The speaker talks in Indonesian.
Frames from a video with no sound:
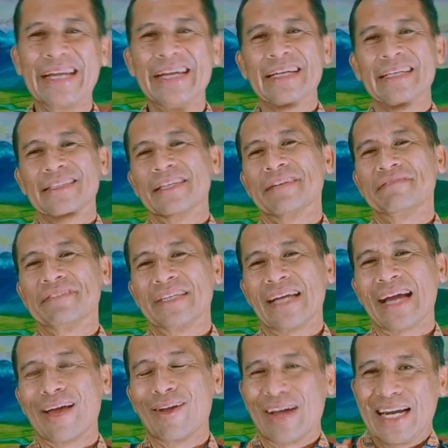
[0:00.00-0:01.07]
addiktif
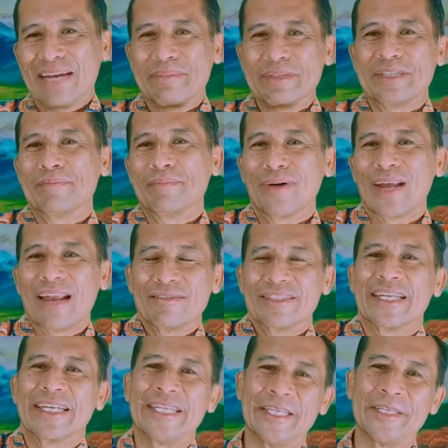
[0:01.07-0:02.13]
sehingga kalau nggak ada jempol lalu
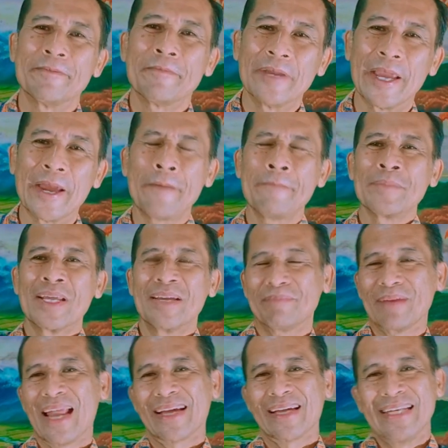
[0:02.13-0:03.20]
sedih, ya
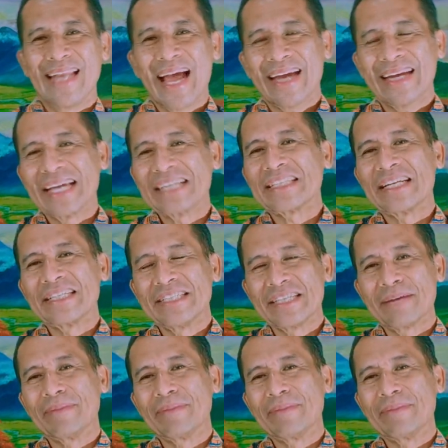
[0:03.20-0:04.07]
malah kehilangan esensi